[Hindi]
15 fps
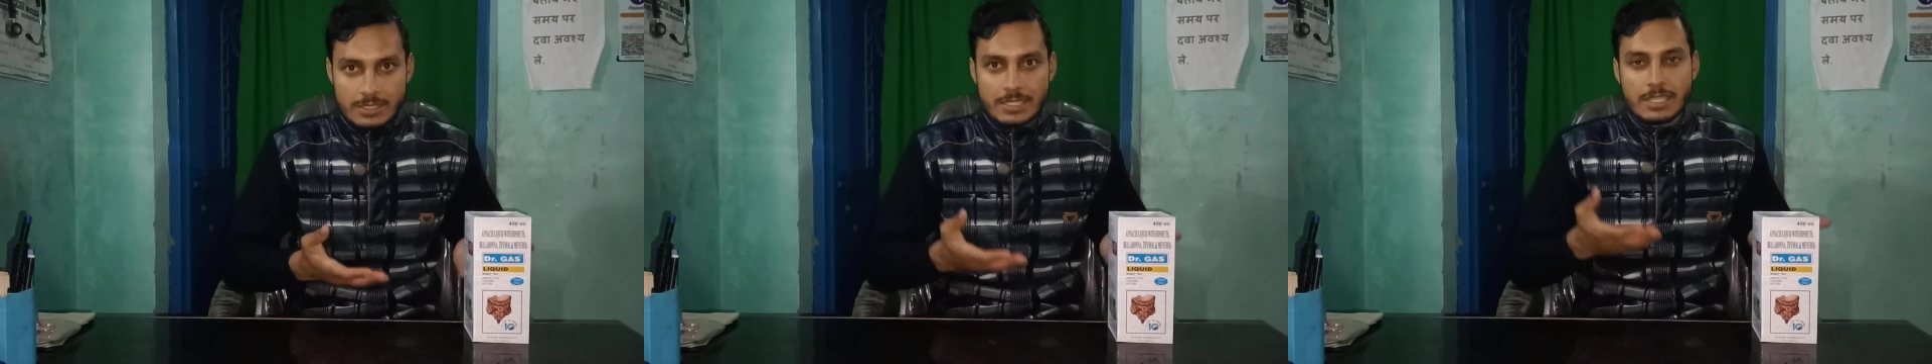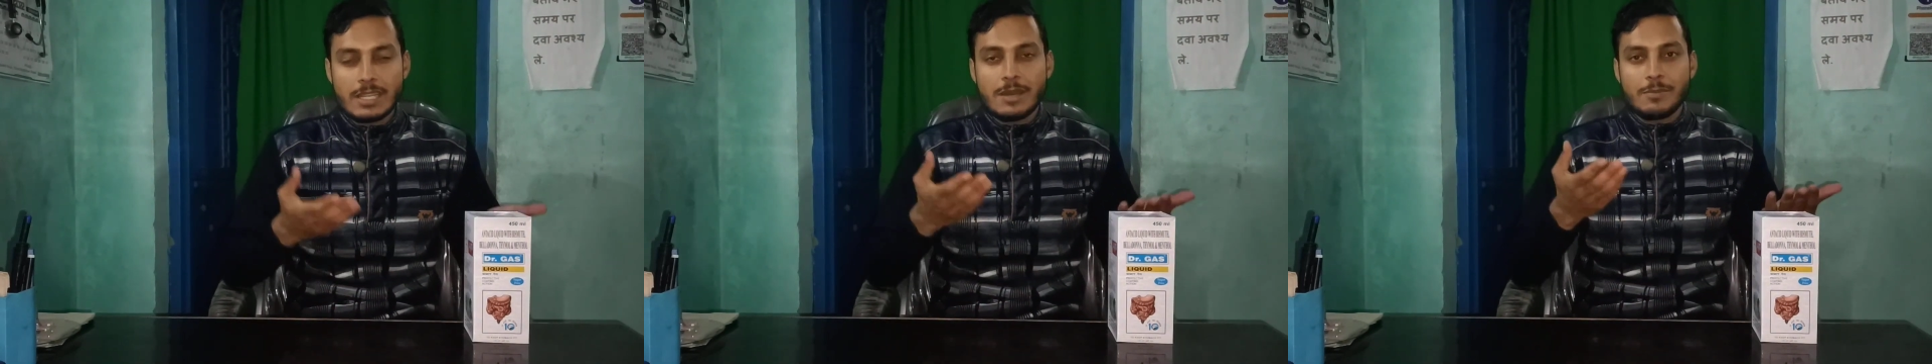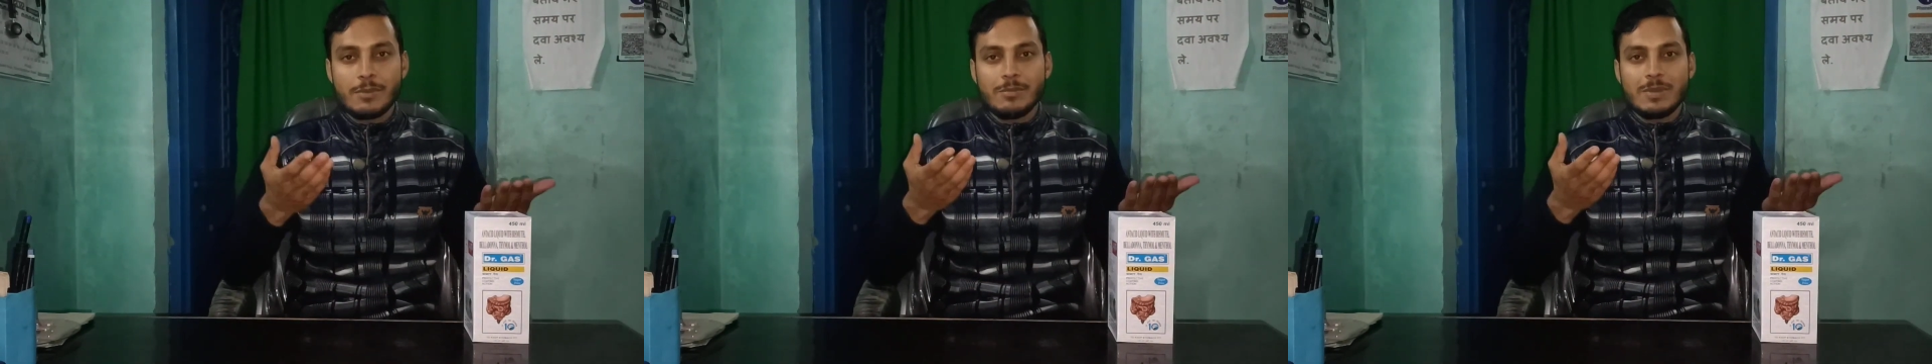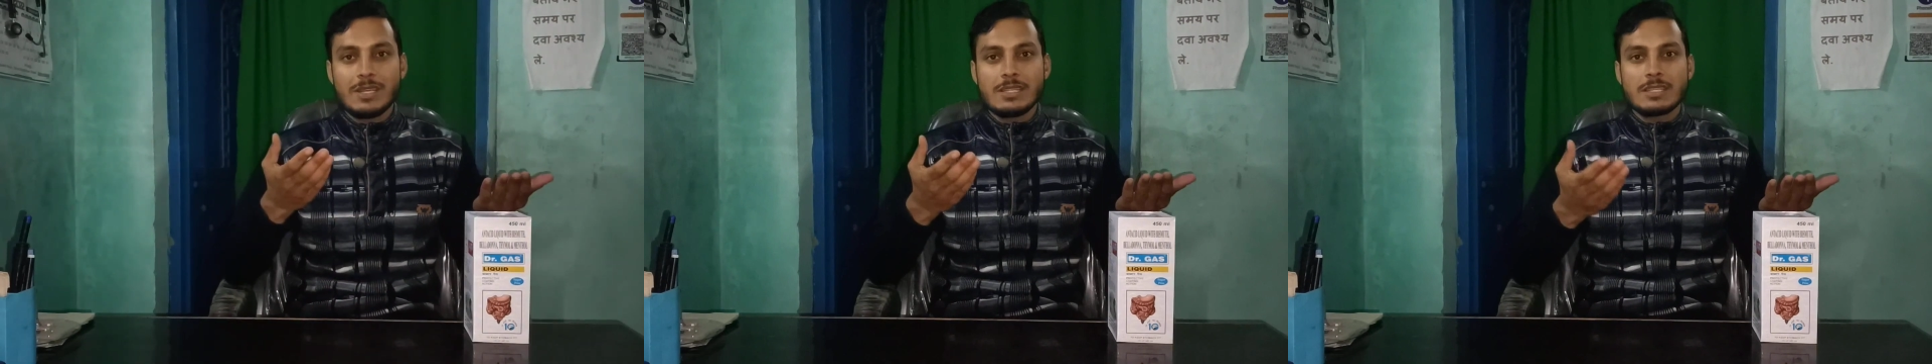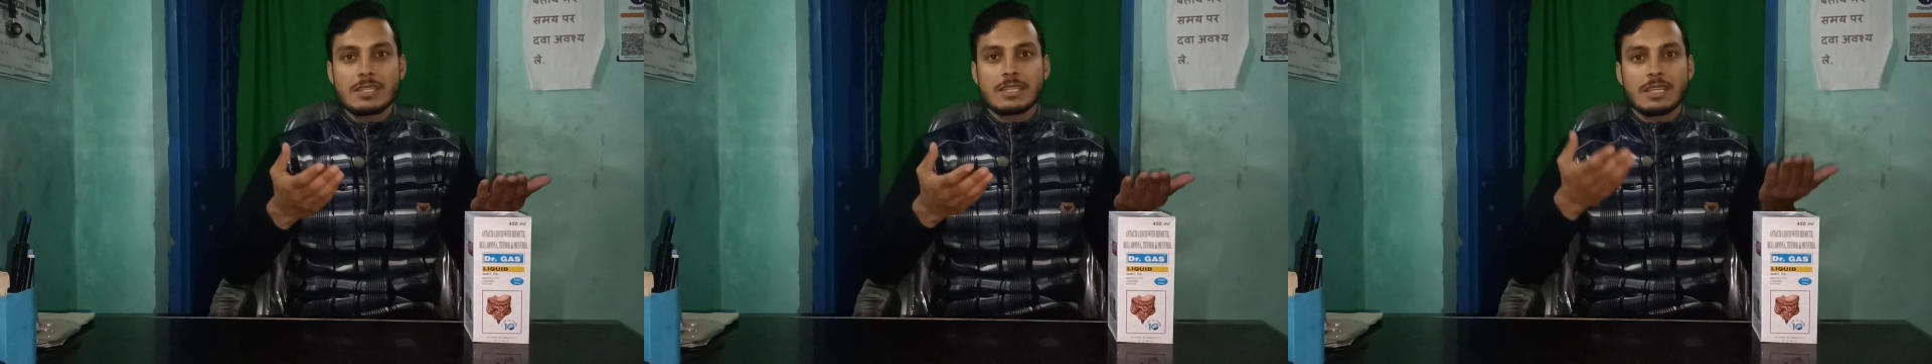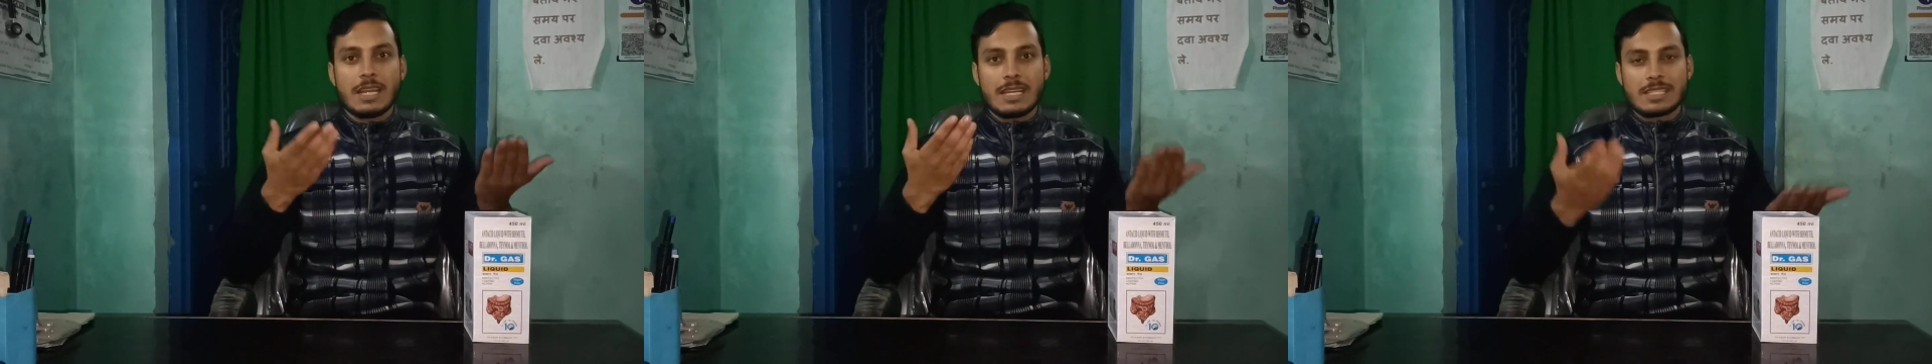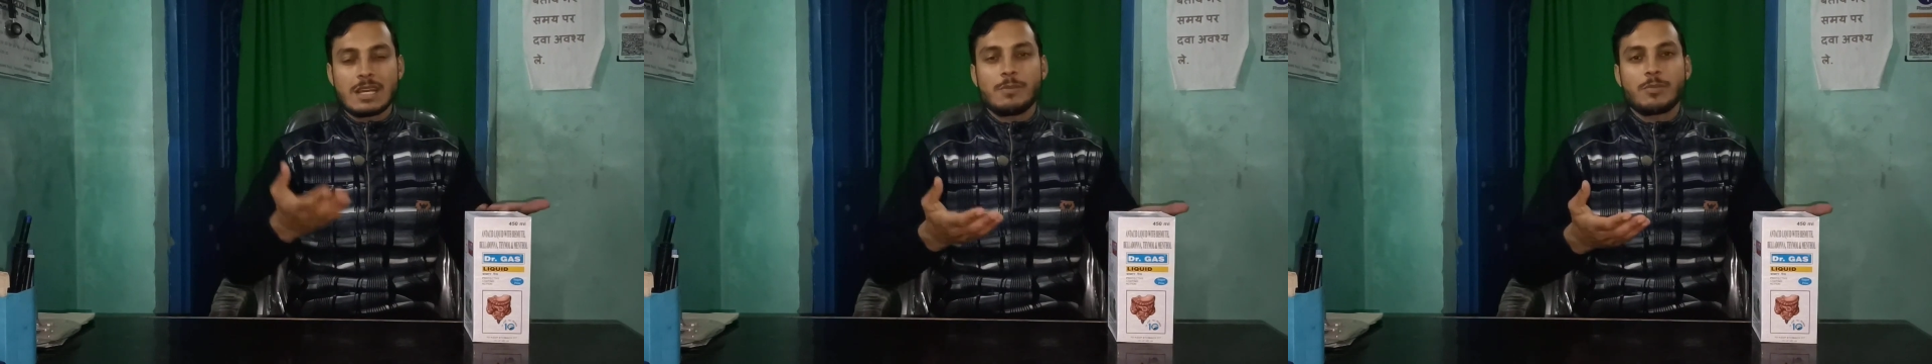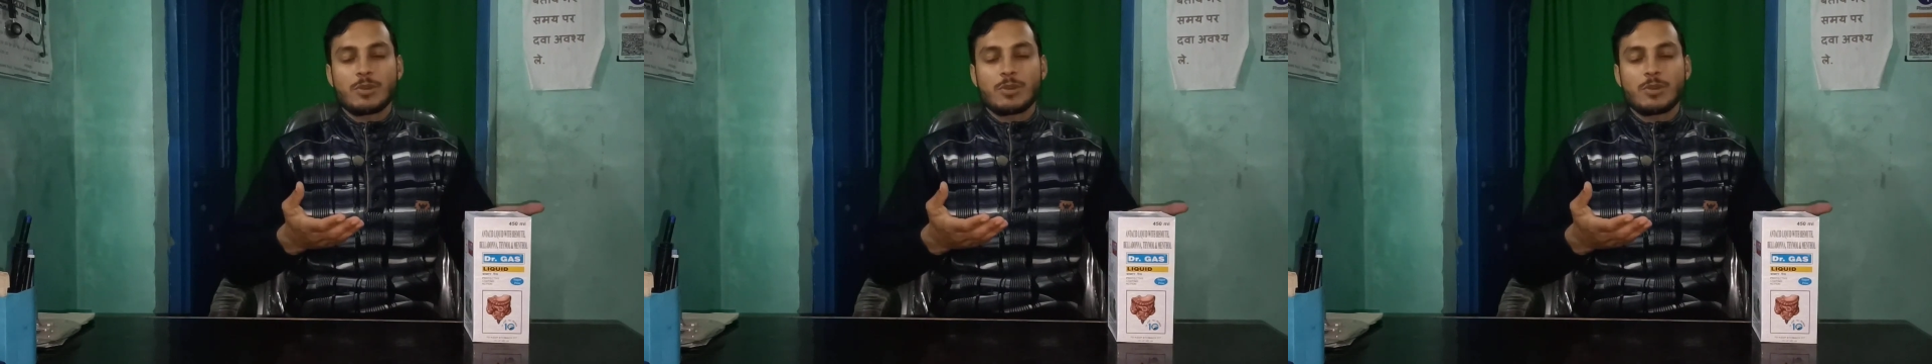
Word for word: सिरप मीन्स कि ऐसा